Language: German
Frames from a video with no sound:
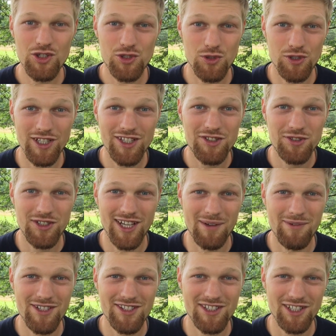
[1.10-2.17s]
Schön, dass du da
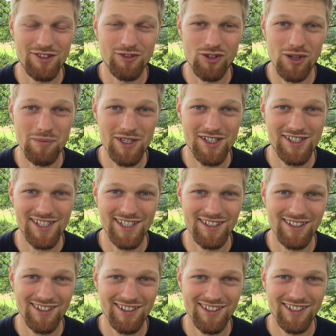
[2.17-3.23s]
bist. Ich freue mich
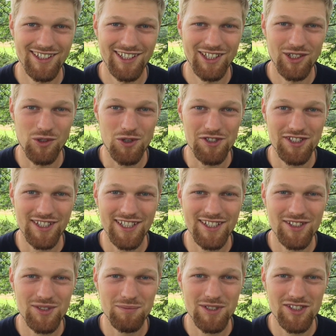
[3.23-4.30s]
sehr. Heute geht
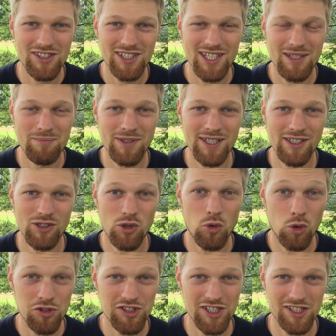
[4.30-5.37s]
es um das Thema
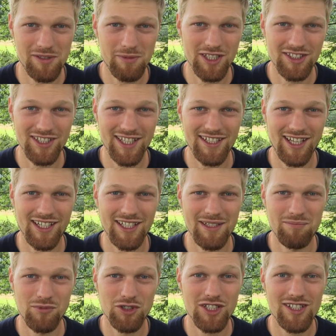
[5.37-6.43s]
Hochsensibilität
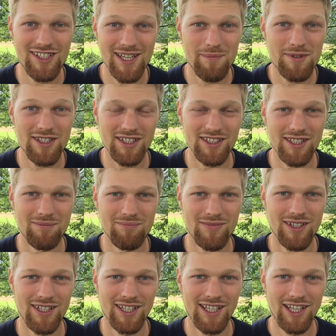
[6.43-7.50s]
annehmen und dich selbst annehmen.
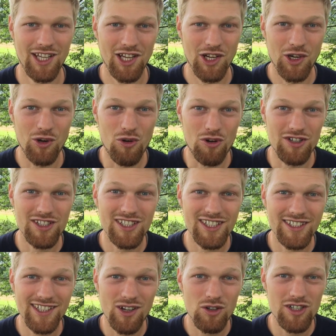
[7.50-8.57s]
Und
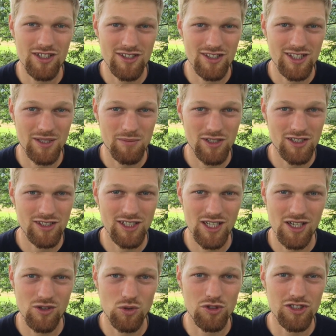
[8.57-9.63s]
genau das ist nämlich
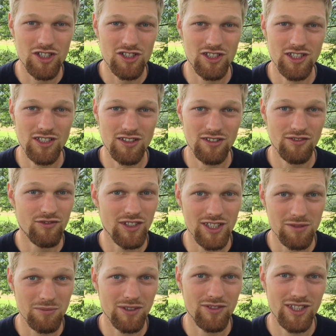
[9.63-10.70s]
der Unterschied, wie
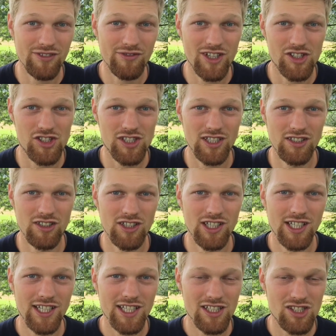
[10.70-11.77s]
ich mal wieder feststelle,
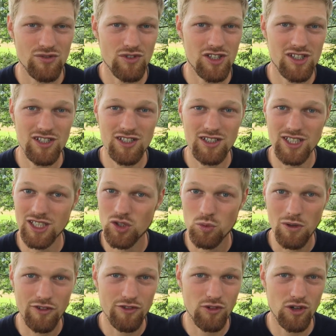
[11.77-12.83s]
zwischen
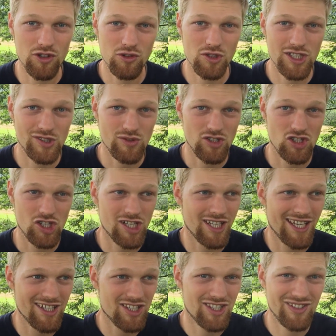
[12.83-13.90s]
Überforderung, zwischen
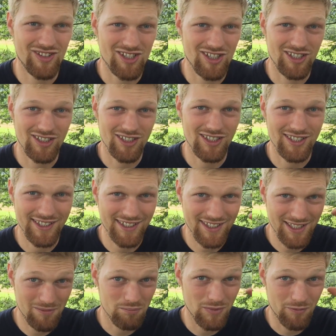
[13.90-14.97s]
Stress, zwischen
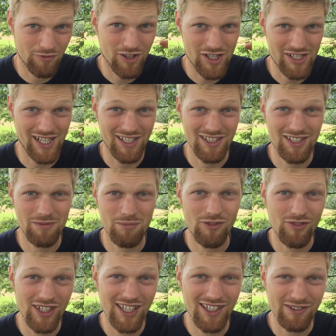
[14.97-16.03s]
dich eben im Verstand
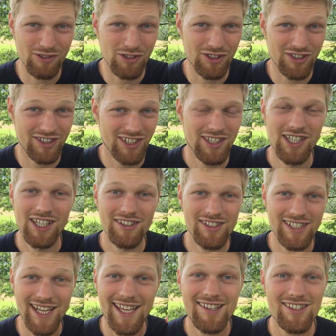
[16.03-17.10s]
bewegen und
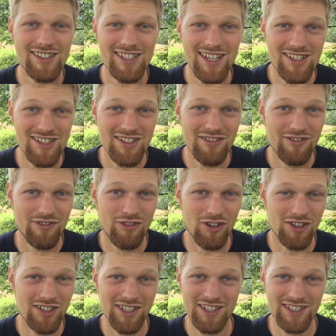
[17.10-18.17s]
den Ängsten, die da sind,
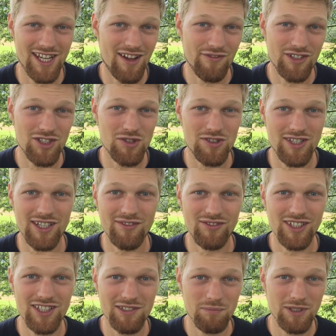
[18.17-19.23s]
von ich darf nicht so sein,
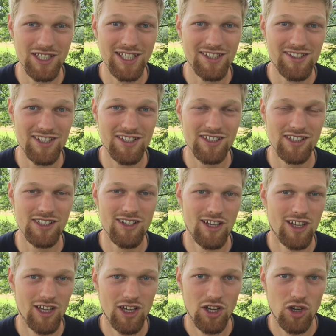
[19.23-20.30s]
wie ich bin, etc.
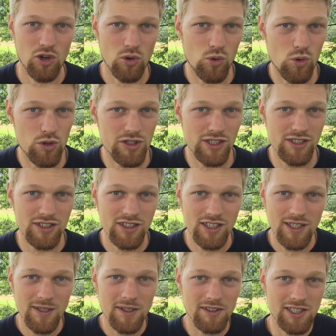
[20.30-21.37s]
Oder
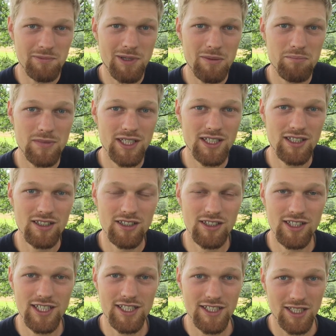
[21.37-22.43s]
immer mehr
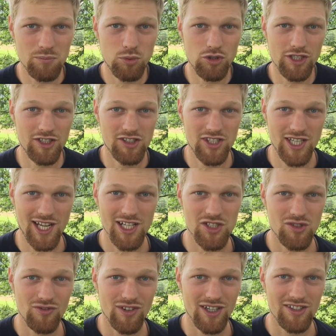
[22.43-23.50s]
in dein Potenzial
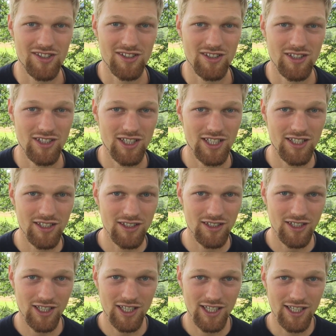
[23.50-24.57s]
zu wachsen,
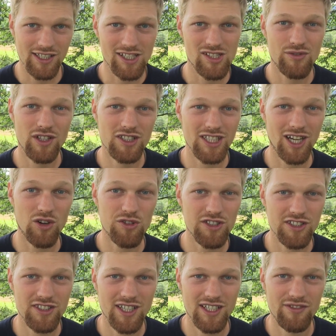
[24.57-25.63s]
in, in das Vertrauen
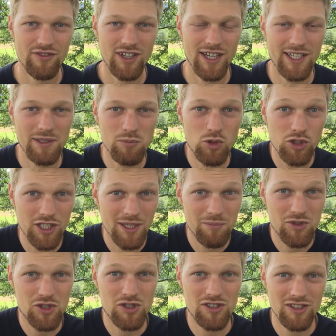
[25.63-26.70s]
in deine Wahrnehmung,
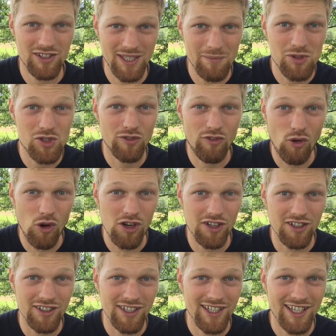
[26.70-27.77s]
dem, dem zu
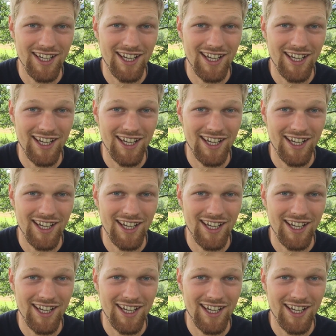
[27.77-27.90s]
folgen.